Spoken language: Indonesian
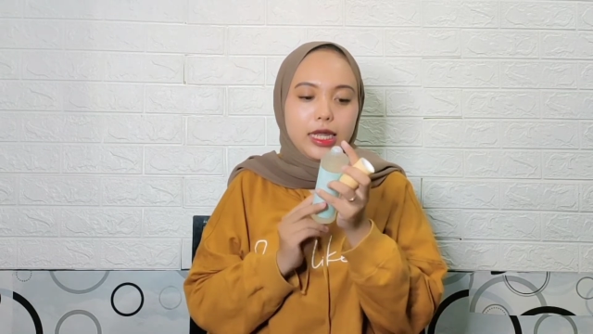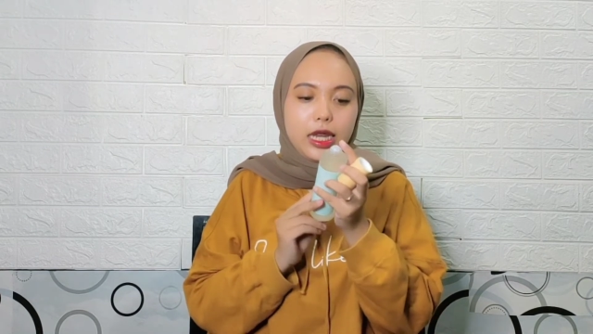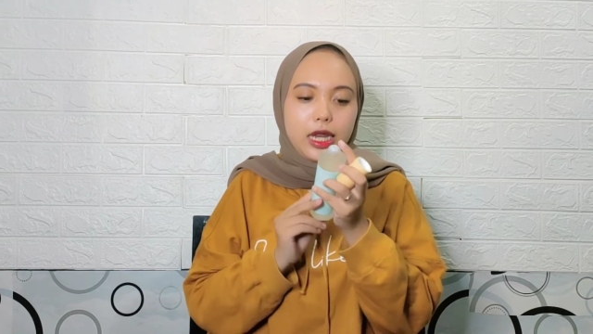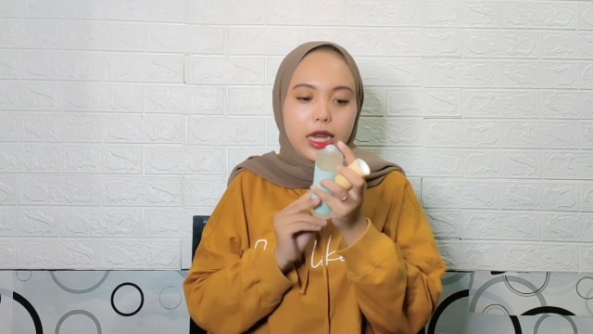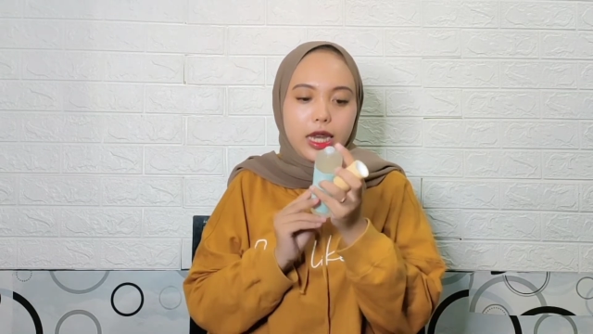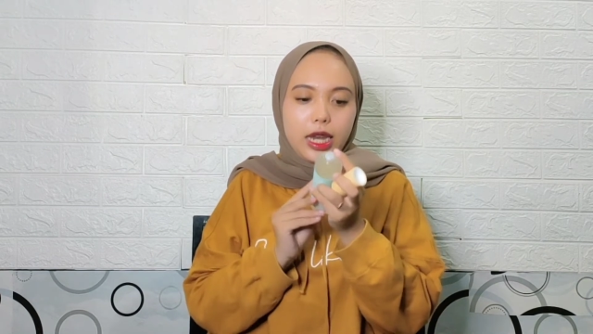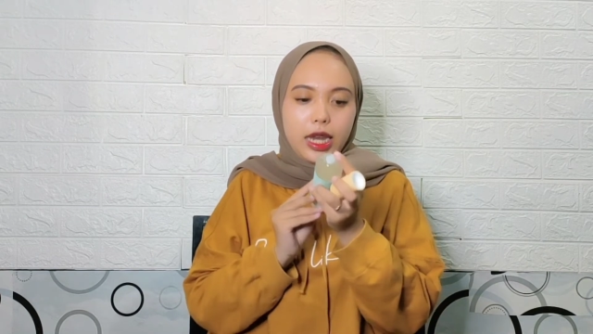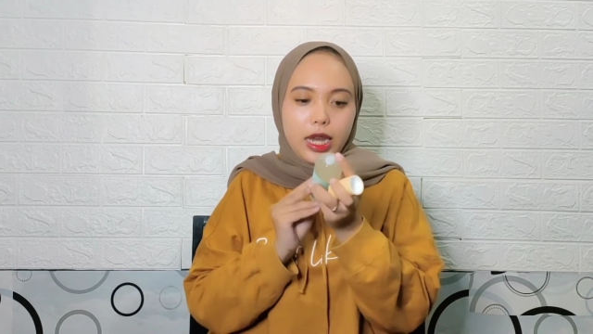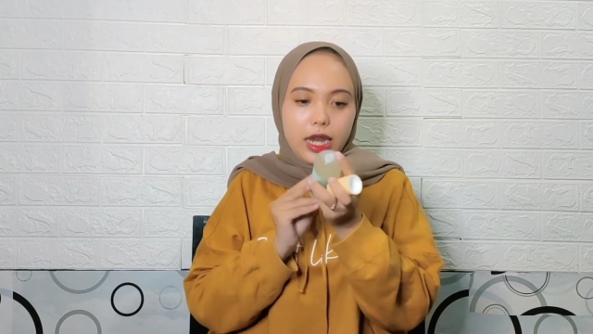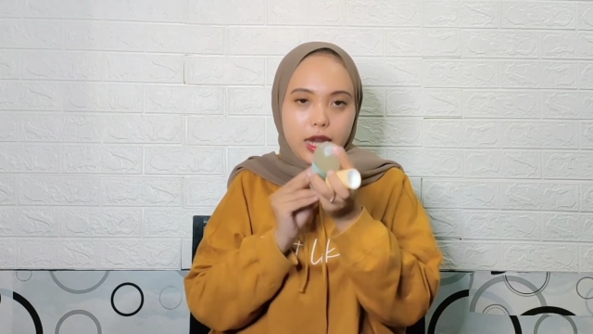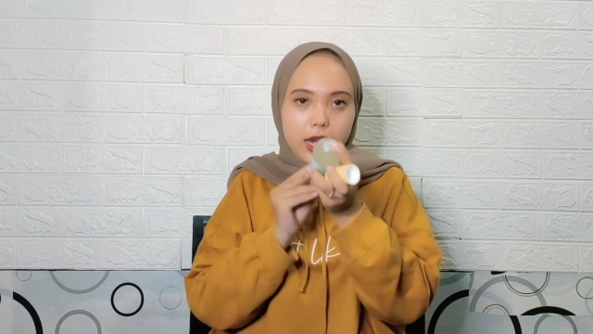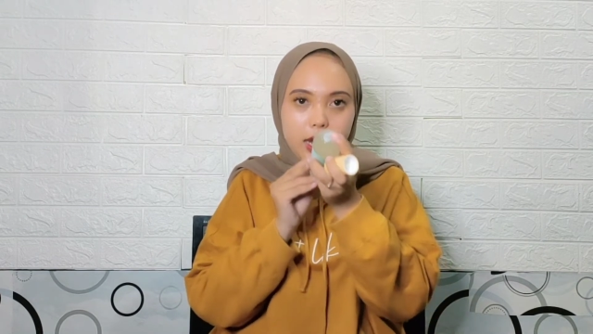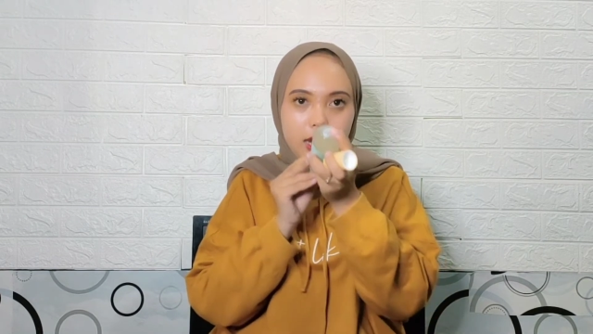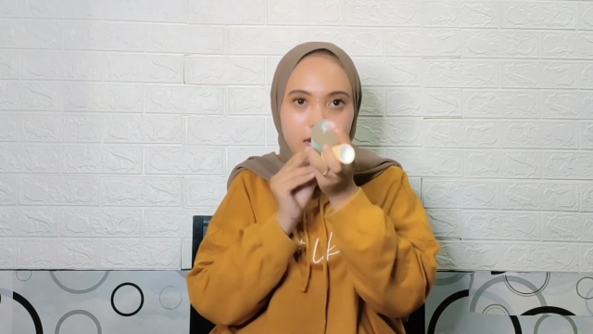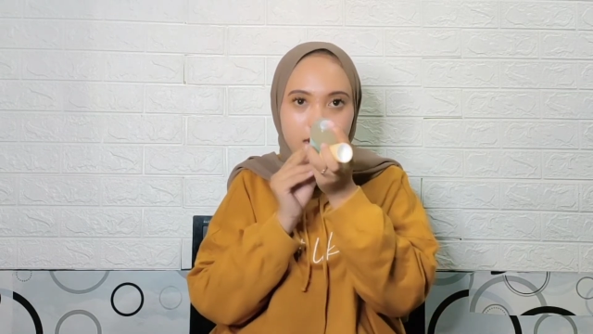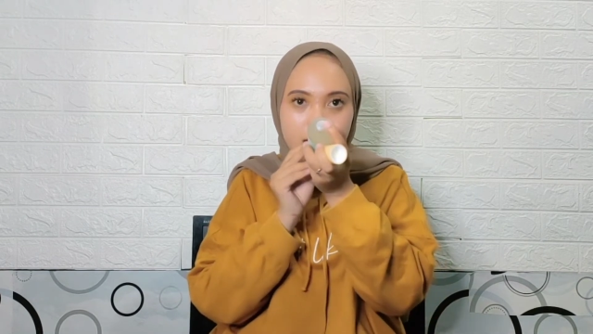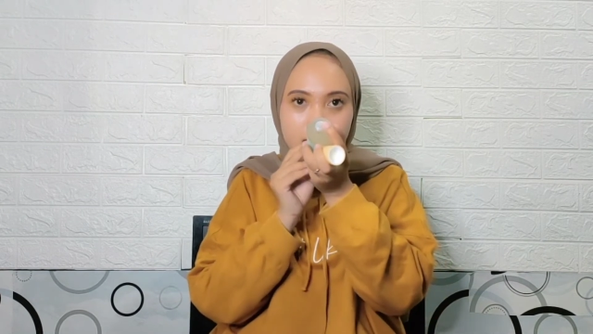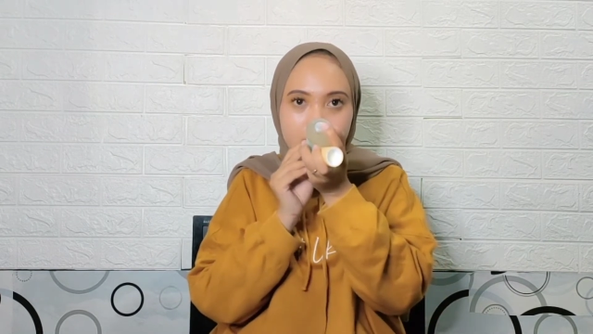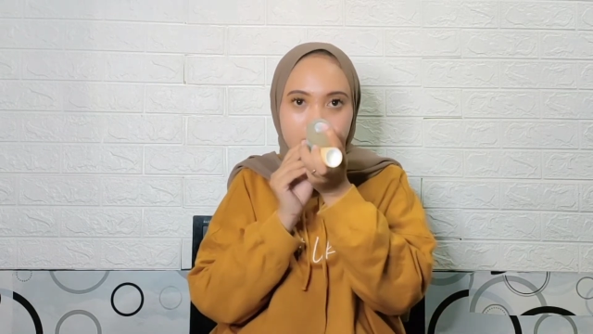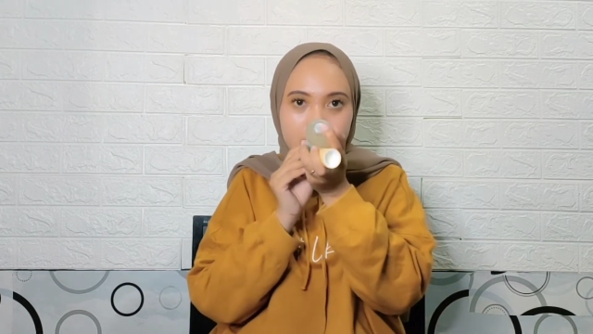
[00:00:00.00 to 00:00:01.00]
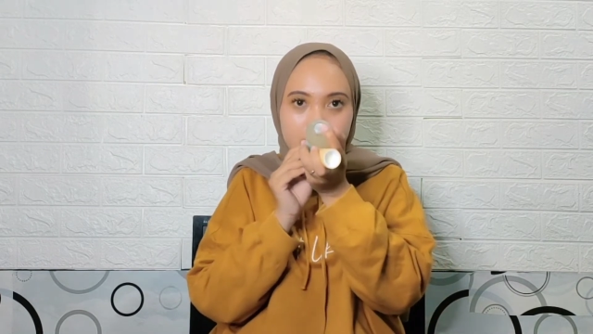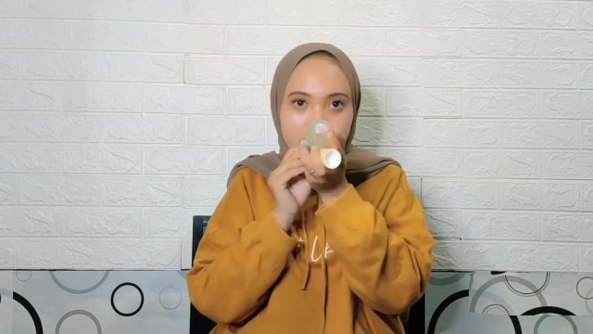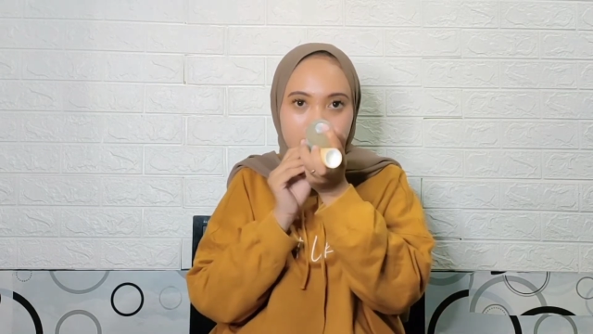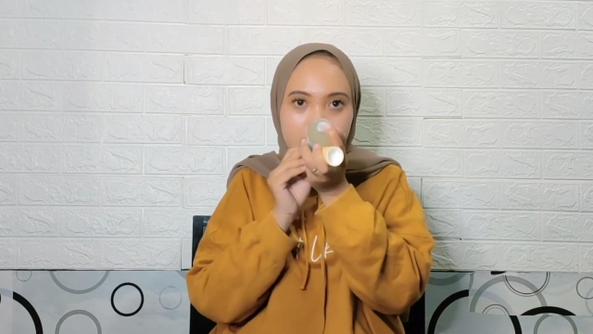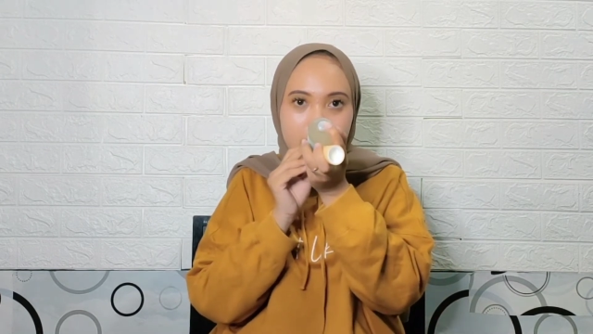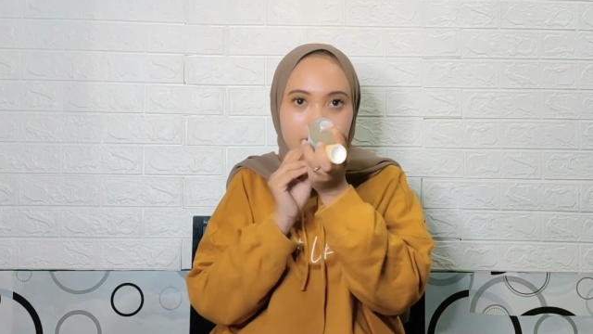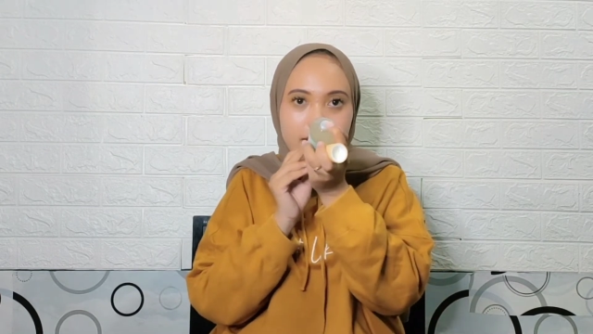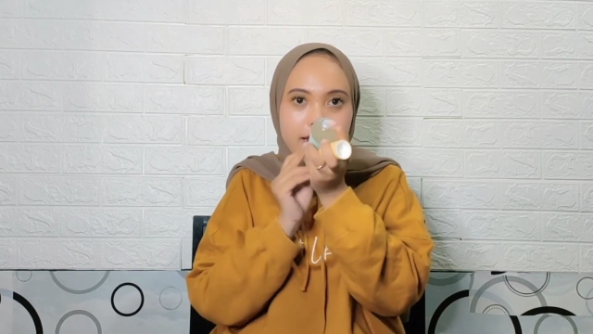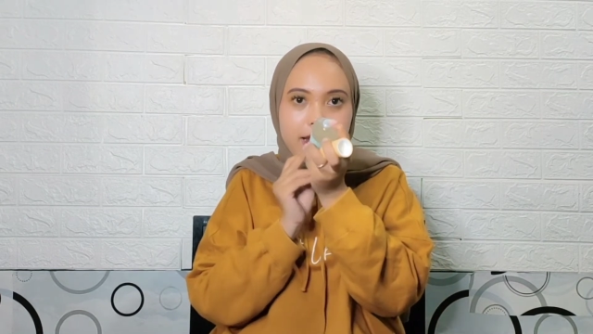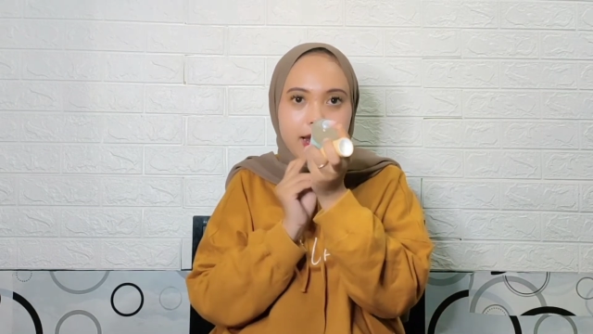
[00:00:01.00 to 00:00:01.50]
sini
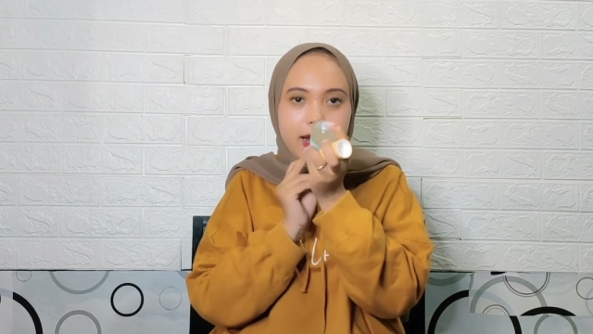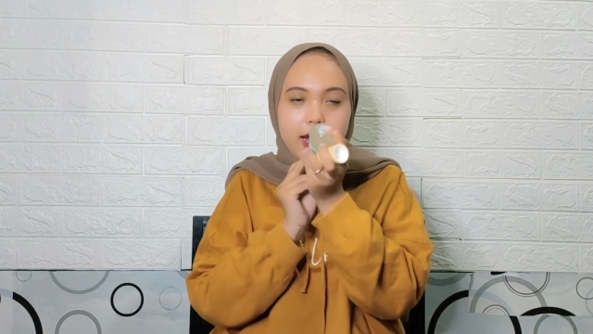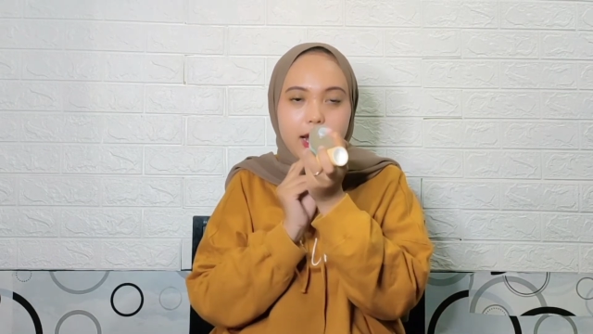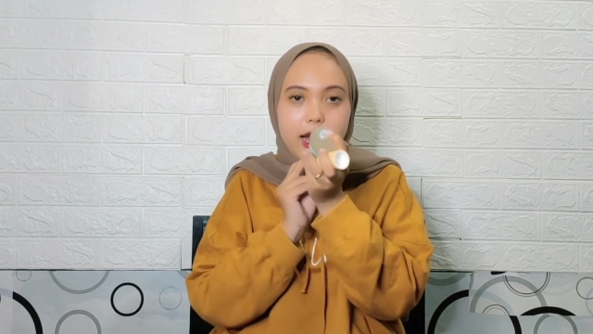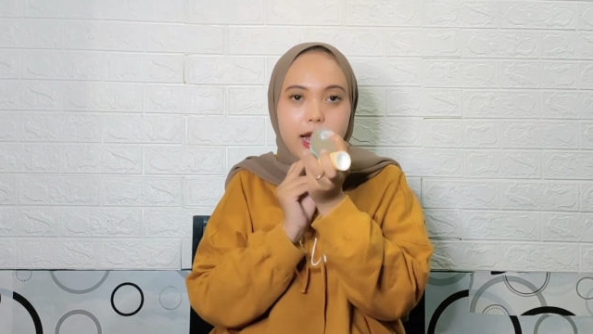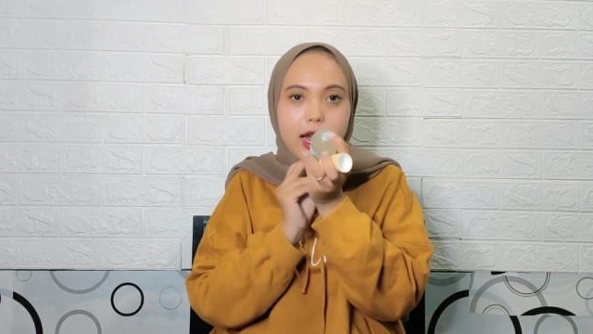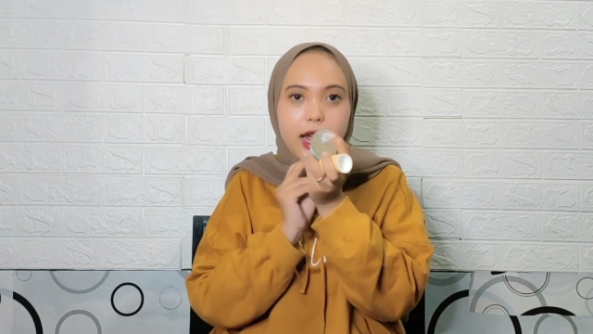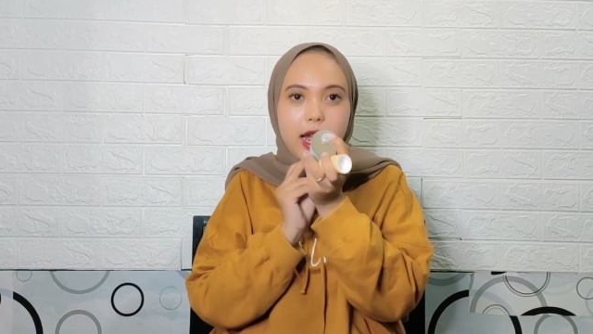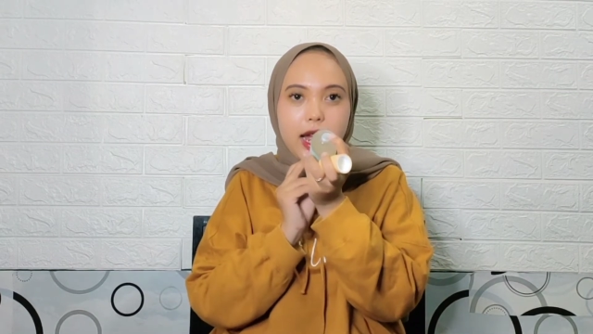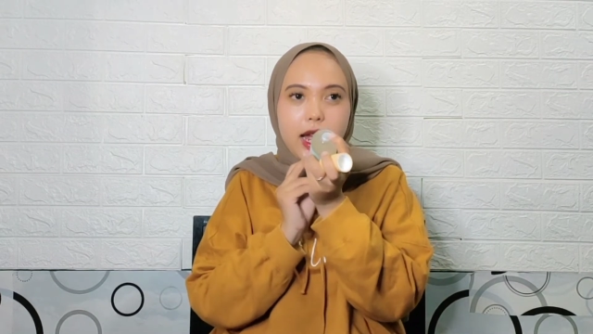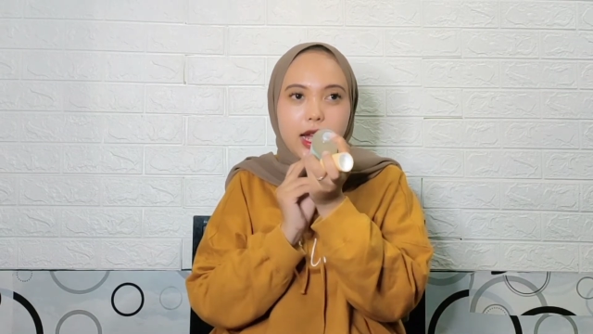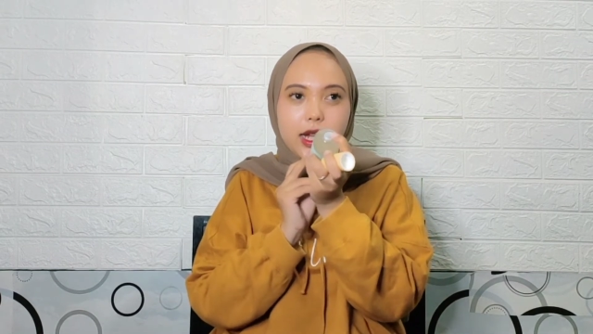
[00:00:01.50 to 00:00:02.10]
ada